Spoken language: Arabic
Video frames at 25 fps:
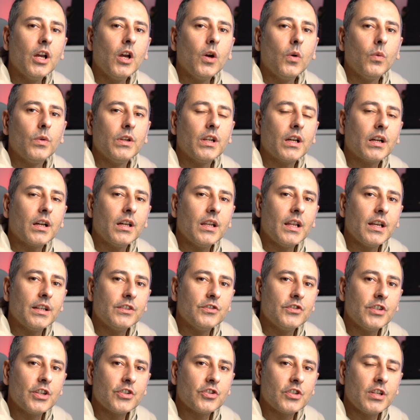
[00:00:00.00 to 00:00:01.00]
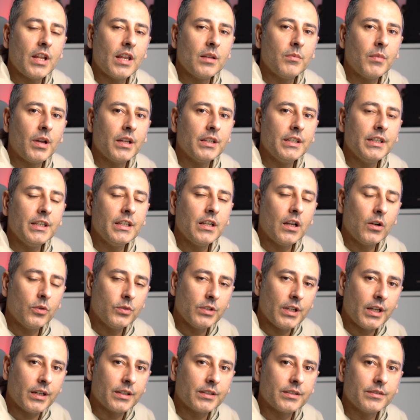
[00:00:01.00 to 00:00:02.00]
ونقلها الجيش الألماني إلى
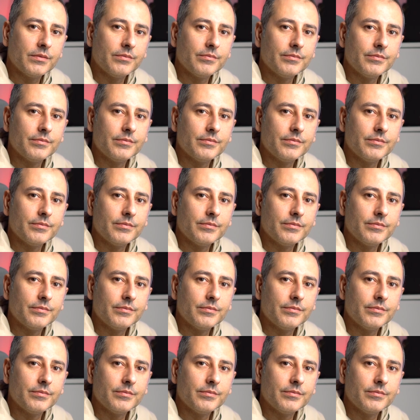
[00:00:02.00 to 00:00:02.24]
هناك